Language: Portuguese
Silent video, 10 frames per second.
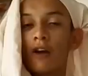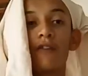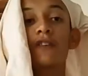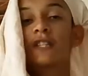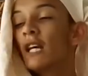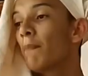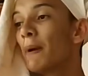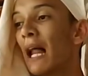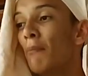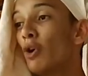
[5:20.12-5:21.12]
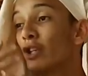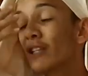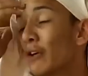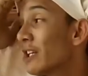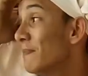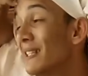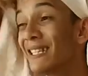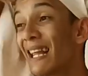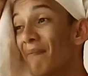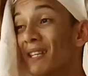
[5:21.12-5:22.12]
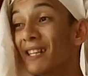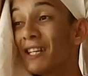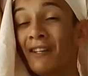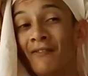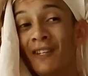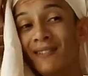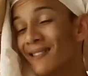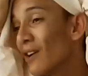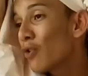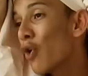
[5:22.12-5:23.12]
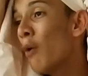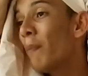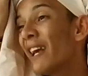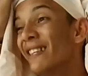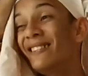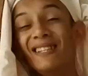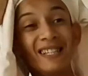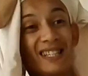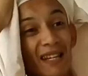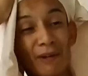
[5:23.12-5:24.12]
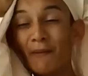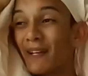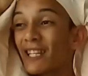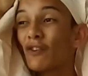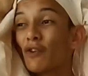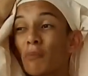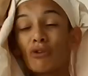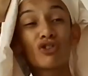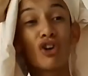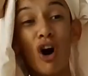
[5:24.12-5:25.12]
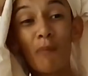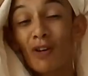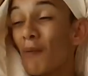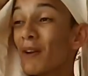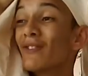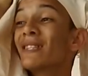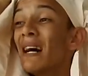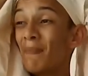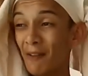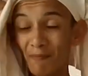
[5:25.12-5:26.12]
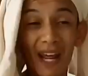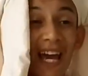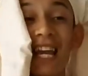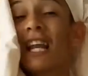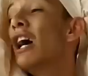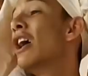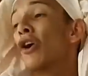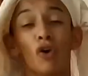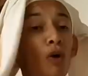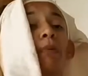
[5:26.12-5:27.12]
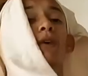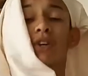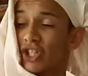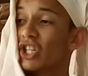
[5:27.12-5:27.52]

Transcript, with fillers: Hum. Vizinha, pelo amor de Deus, esse menino tá mentindo, vizinha. Eu comprei sim, semana passada eu fui pro shopping, comprei um sapato pra ele, comprei uma